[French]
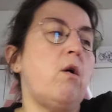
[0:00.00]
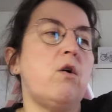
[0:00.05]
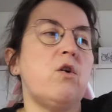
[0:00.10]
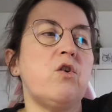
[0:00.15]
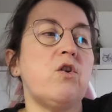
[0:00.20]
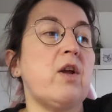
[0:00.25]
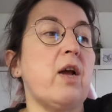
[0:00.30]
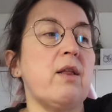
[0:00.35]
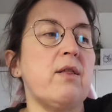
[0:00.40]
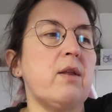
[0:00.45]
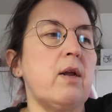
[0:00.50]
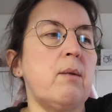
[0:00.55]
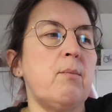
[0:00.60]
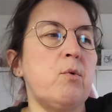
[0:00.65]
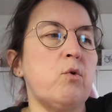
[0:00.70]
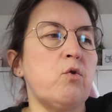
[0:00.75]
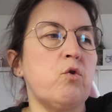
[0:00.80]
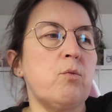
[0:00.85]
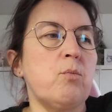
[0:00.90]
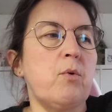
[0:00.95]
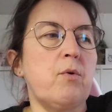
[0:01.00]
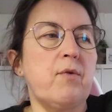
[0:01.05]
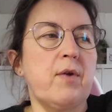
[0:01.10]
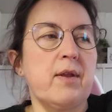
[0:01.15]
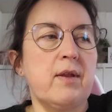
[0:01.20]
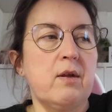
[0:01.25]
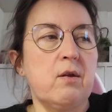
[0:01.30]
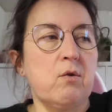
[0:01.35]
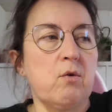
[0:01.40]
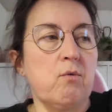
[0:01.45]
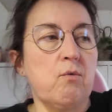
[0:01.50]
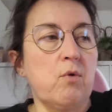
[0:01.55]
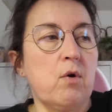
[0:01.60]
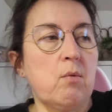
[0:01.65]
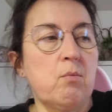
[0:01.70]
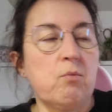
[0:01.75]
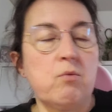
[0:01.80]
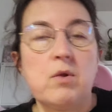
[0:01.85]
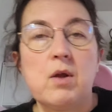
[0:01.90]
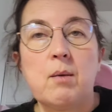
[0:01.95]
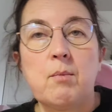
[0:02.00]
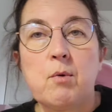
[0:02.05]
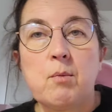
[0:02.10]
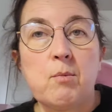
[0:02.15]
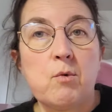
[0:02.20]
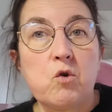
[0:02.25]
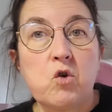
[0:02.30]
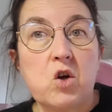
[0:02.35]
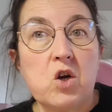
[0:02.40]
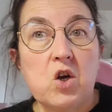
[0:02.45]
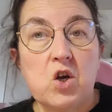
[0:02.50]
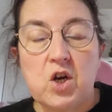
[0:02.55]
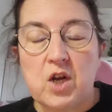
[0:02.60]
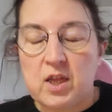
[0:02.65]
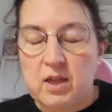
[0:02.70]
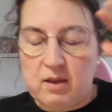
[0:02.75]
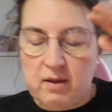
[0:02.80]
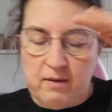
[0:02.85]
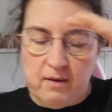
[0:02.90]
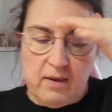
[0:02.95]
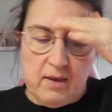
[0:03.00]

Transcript: je garde tellement de trucs pour faire des envois, au bout d'un moment, je les jette.